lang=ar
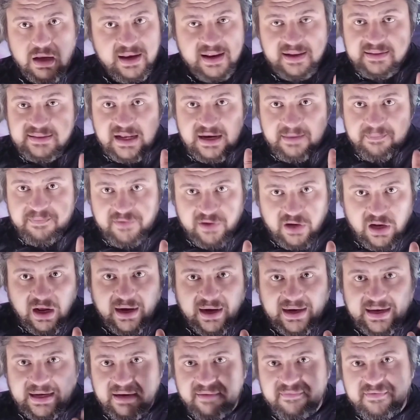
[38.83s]
لان انا
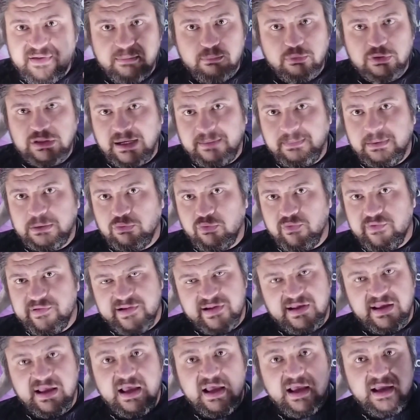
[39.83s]
بصراحه كان نفسي المنتخب
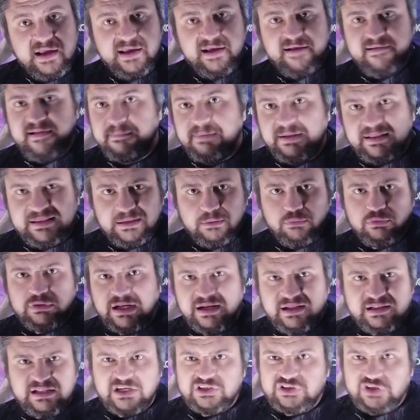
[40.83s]
التونسي يكسب 2
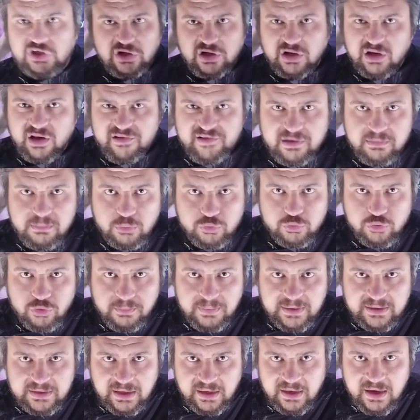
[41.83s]
و3 عشان يخلص
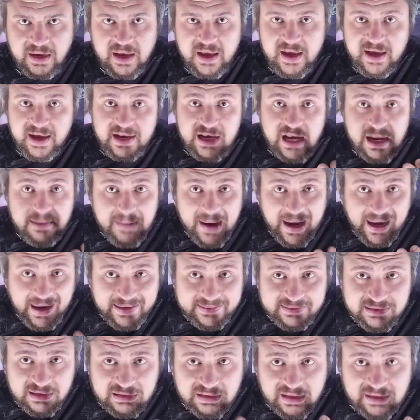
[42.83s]
الموضوع بدري انما
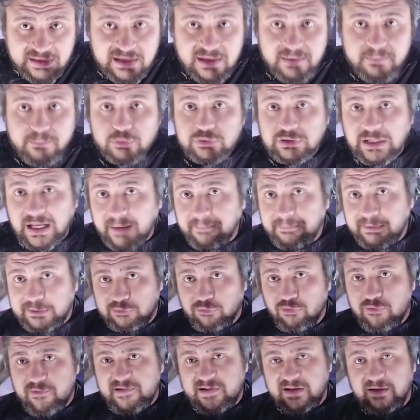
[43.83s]
حته ان المنتخب
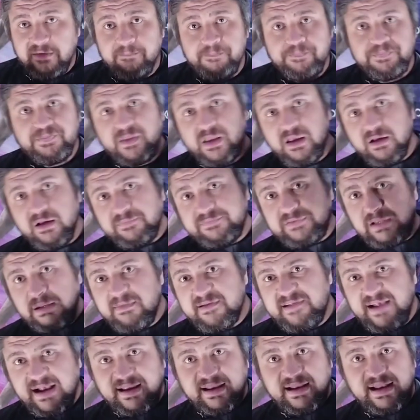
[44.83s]
التونسي يفضل
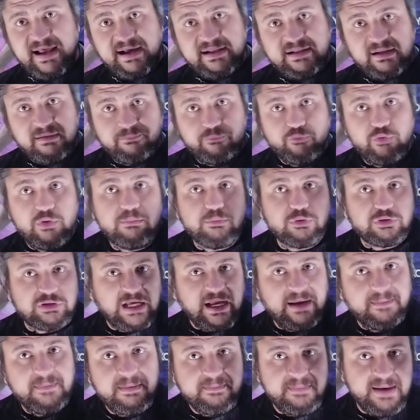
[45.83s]
مسجل هدف
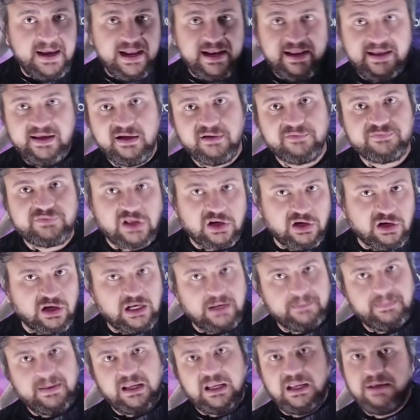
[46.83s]
والمنتخب المالي يفضل
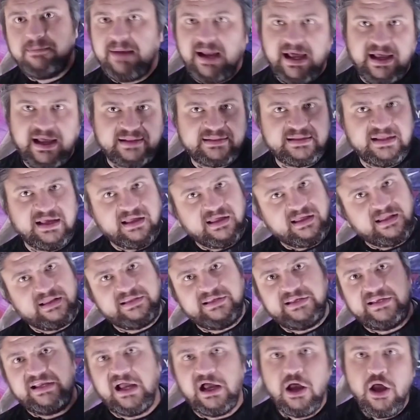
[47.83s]
راكب الجيم لحد اخر
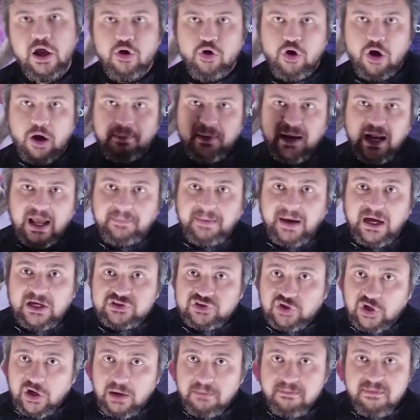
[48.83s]
دقيقه وهو بيلعب
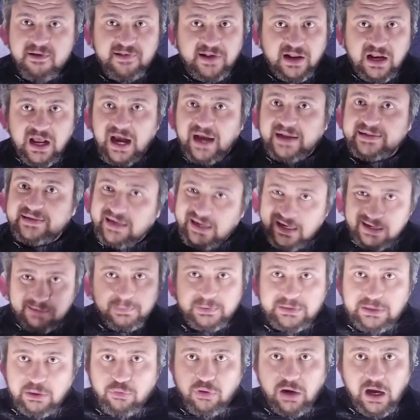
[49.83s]
10 بصراحه دي
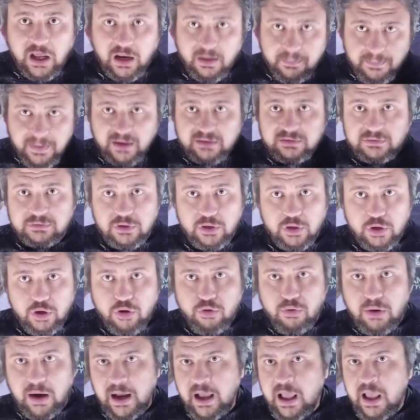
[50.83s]
كانت بتوجع البطن اللي
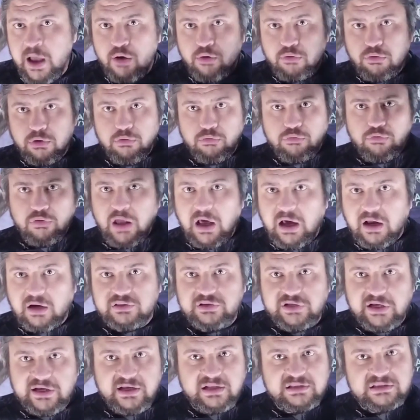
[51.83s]
هو كل كره
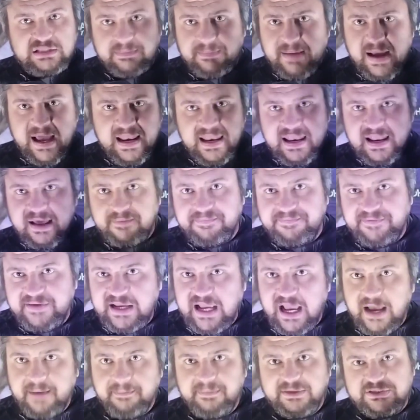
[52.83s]
عرضيه انت مقلق
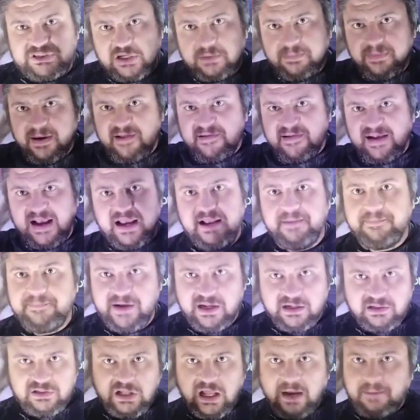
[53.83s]
فيها بشير بن سعيد
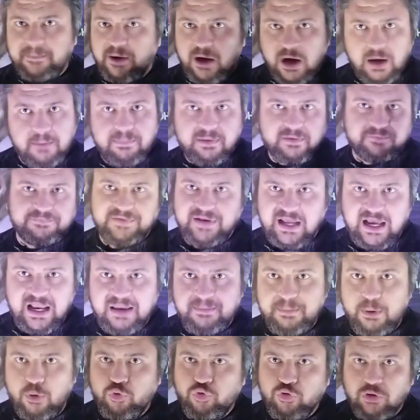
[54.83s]
بيطلع بيخبط في
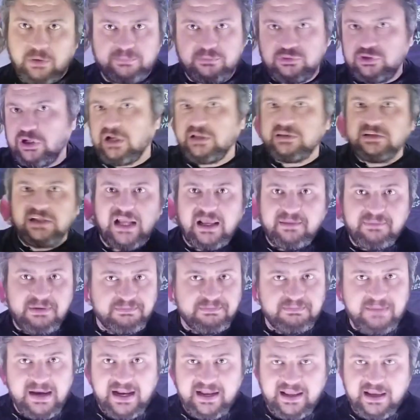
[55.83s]
اللعيبه والكره بترد
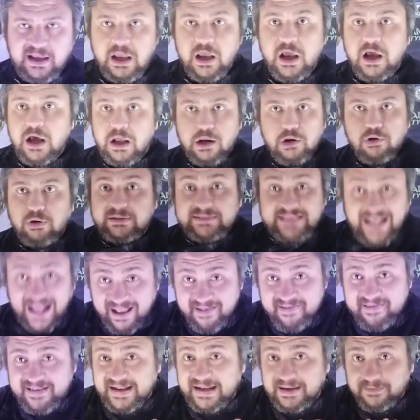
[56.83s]
لعيبه مالي اللي هو انت
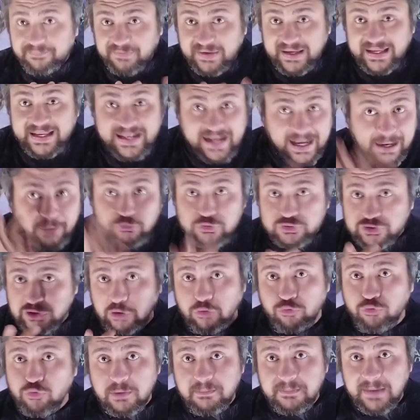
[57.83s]
حاسس ان في
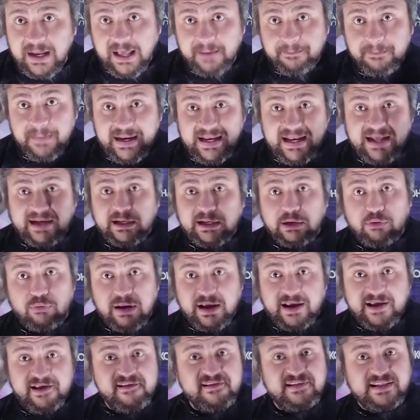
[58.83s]
روشه جوه الملعب مع انك لو
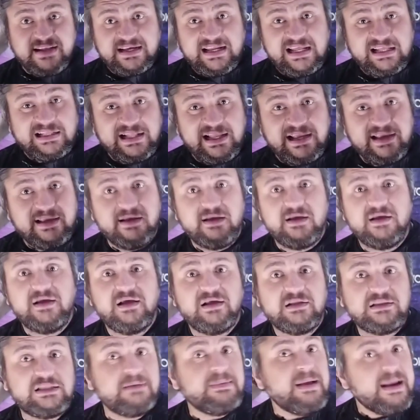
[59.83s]
ركزت كده هتلاقي
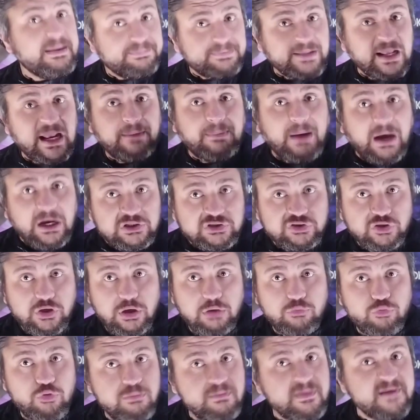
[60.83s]
ده بلد بتلعب 10
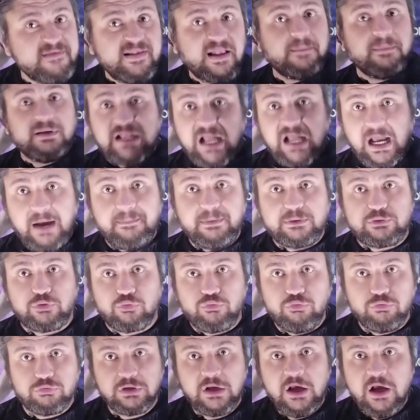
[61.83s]
والمسلك بتاعها
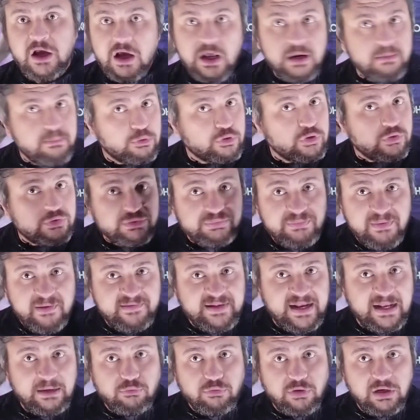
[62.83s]
مطرود الموضوع مش
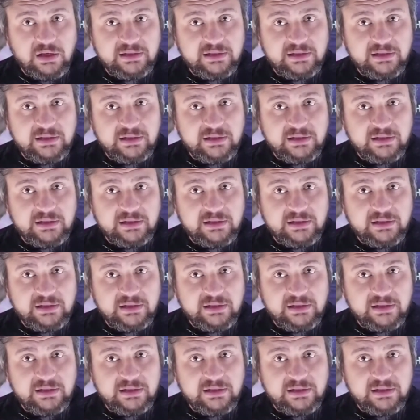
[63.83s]
مستاهل